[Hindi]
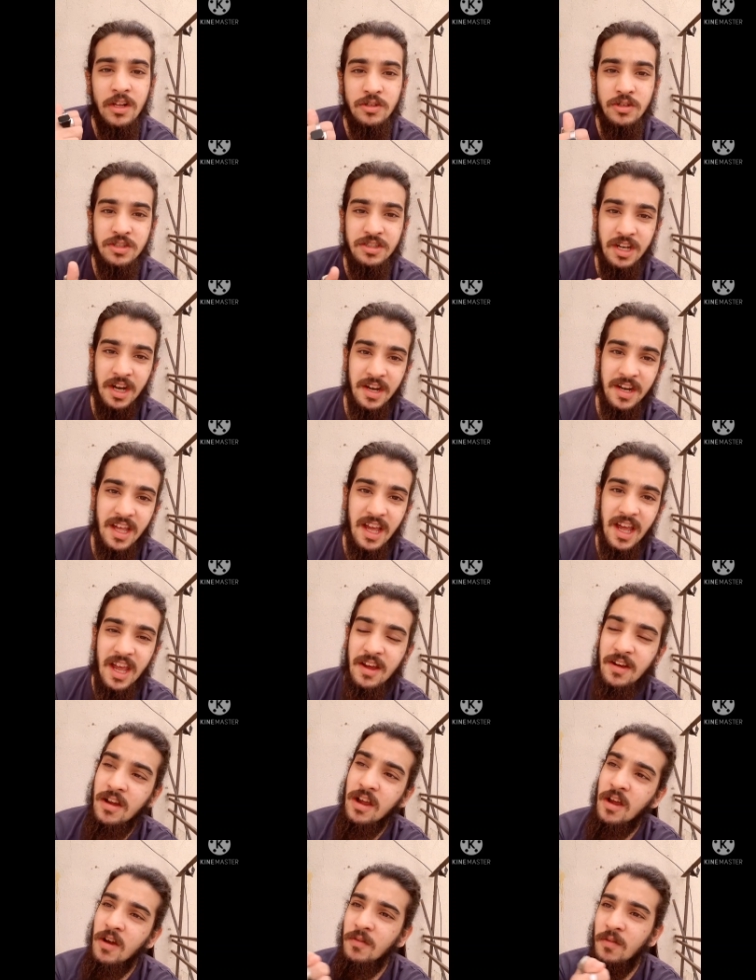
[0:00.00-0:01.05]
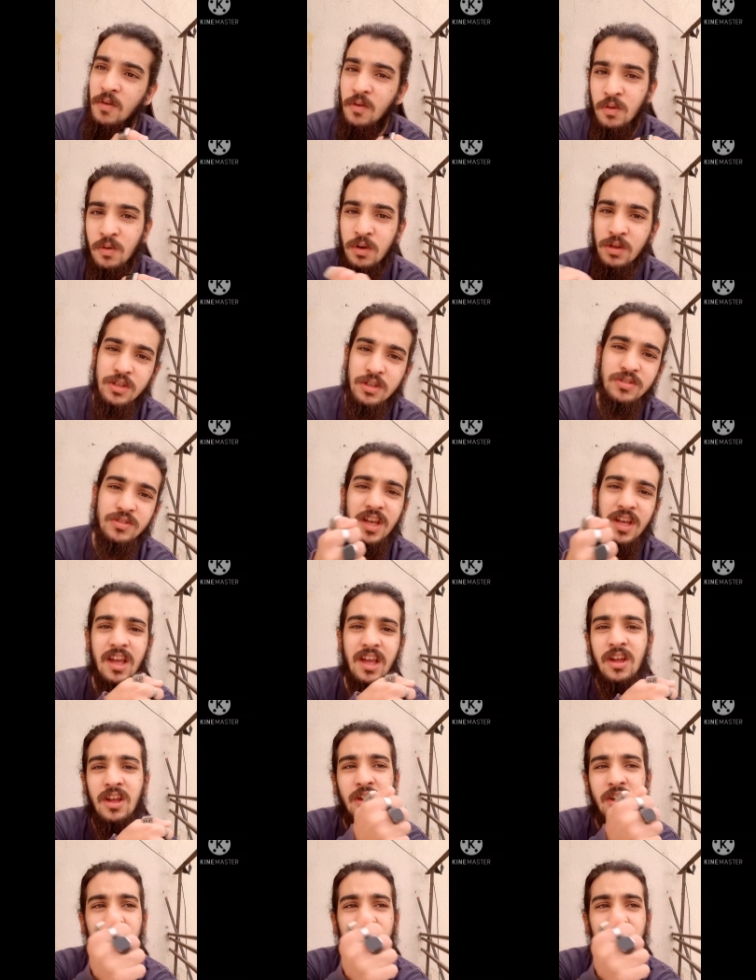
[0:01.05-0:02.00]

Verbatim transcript: जो झंडा है वो खुद जो है